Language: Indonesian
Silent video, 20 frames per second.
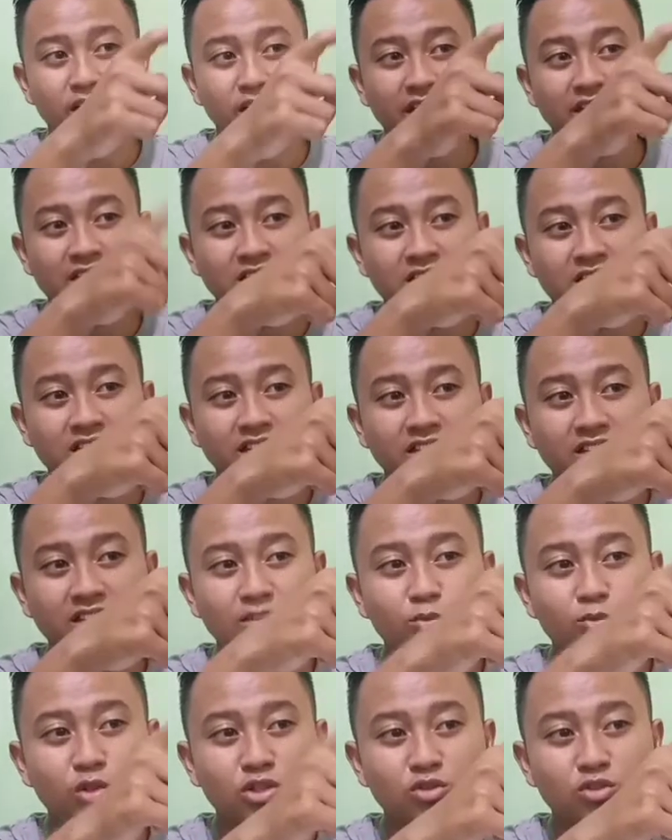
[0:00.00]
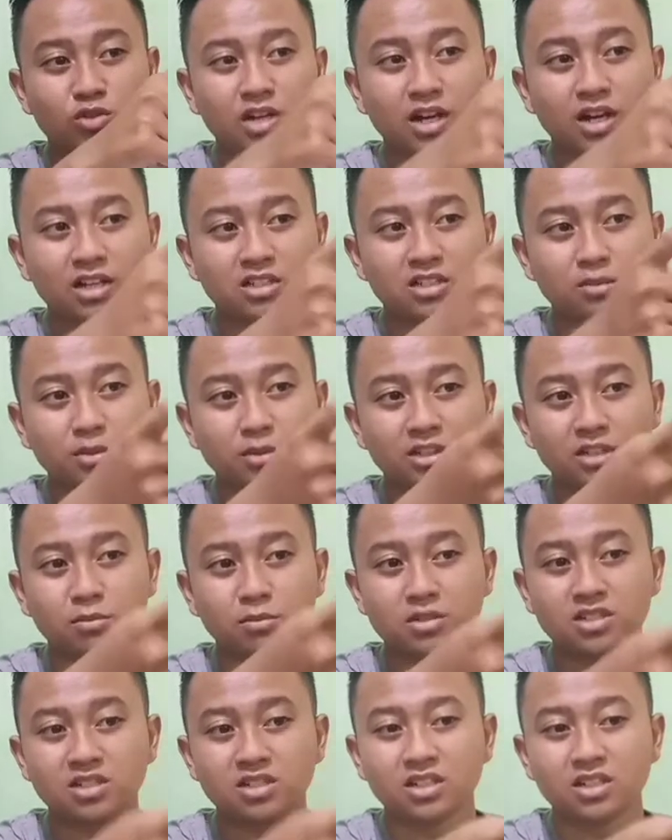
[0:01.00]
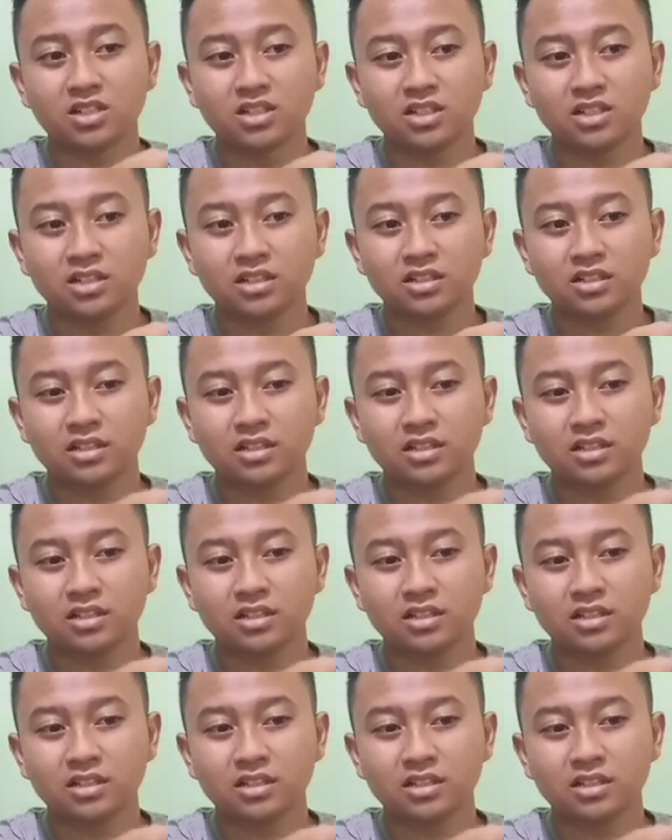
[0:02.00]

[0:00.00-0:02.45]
atasnya kita buat juga seperti besi ini